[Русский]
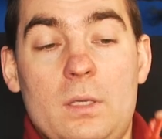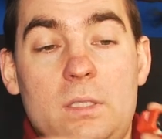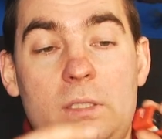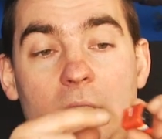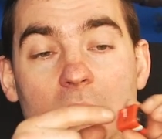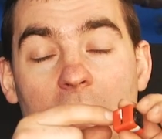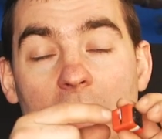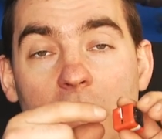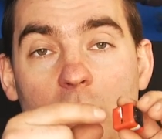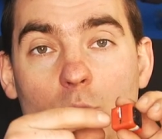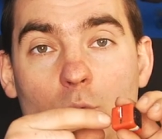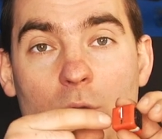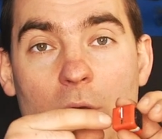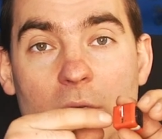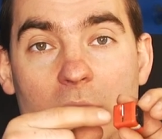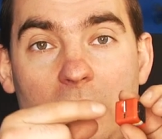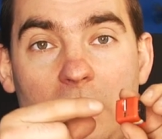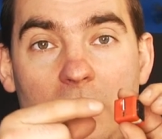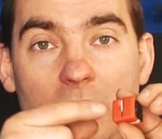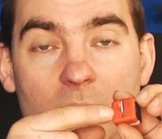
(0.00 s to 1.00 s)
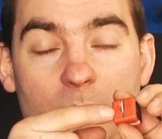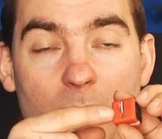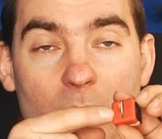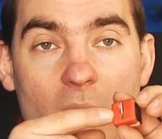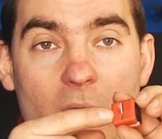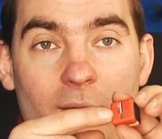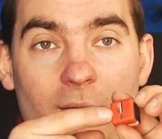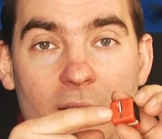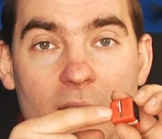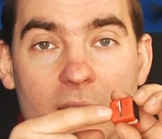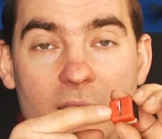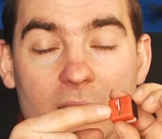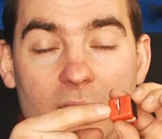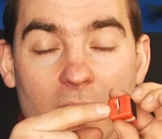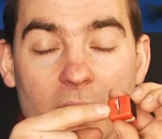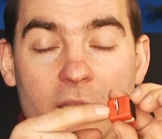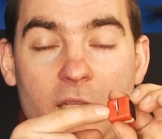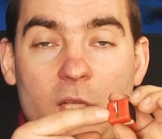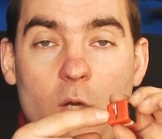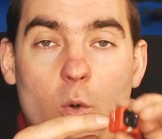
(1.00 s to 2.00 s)
Здесь у нас с правой
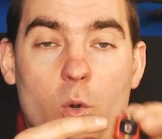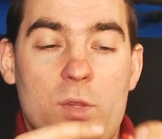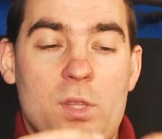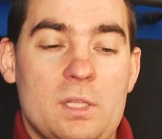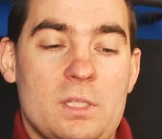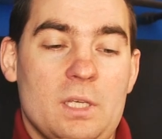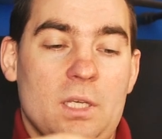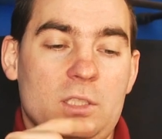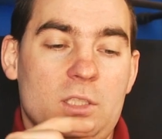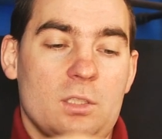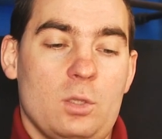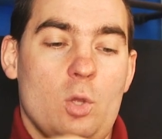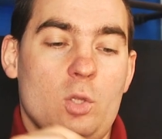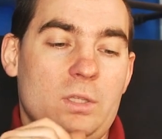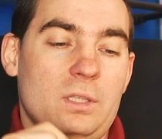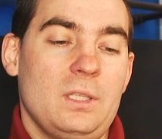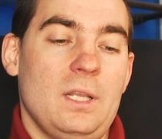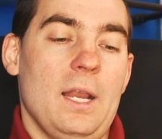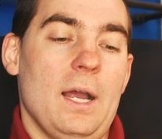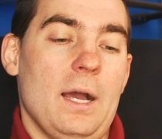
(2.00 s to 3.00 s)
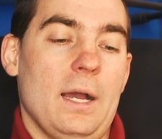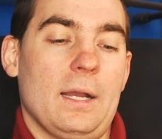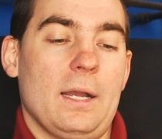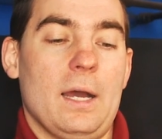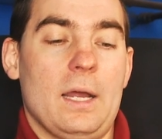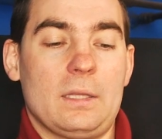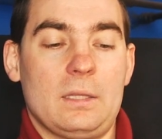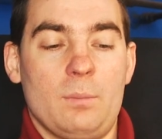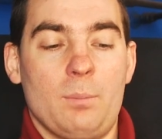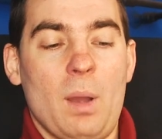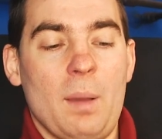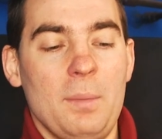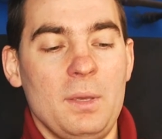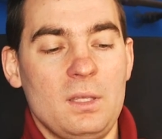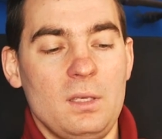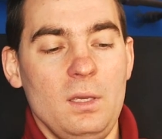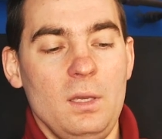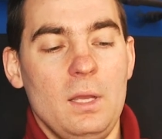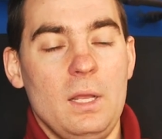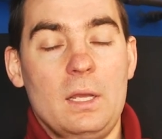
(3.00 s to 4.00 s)
стороны находится слот для карты
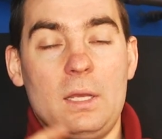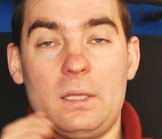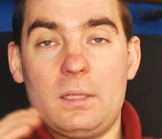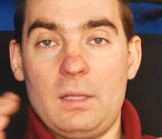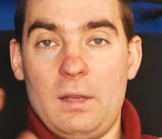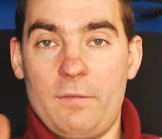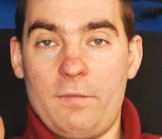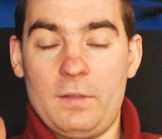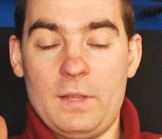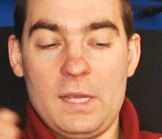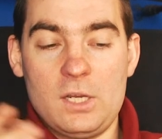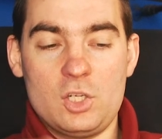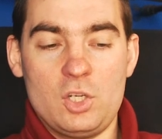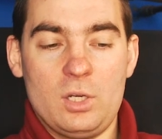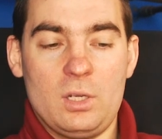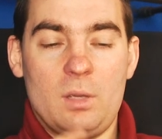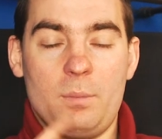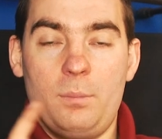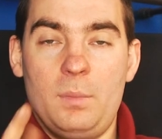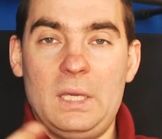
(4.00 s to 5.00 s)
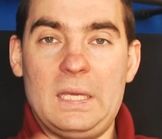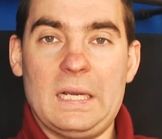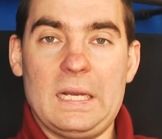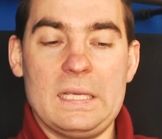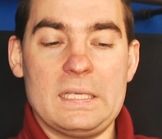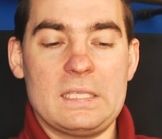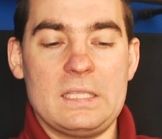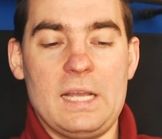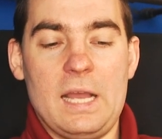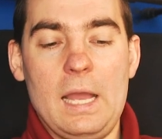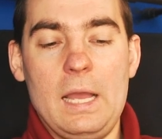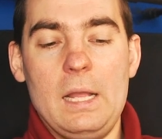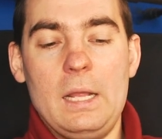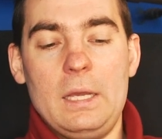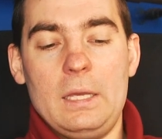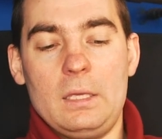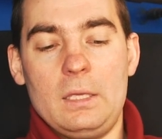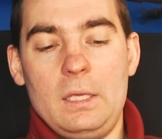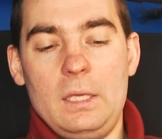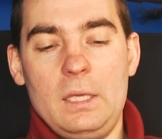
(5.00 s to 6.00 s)
памяти, для флешек, microSD
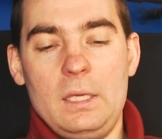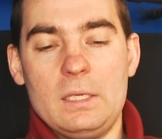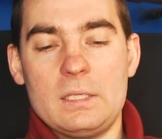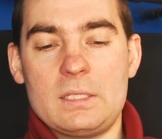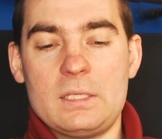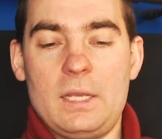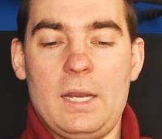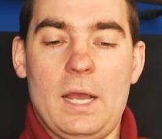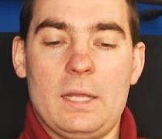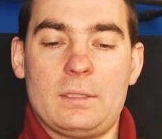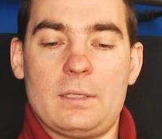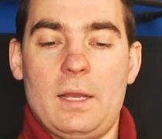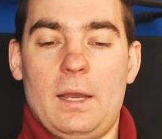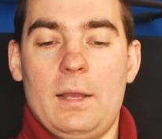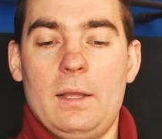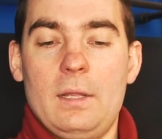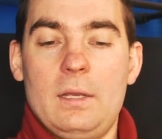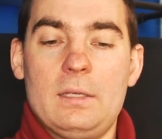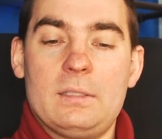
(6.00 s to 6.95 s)
и зарядка.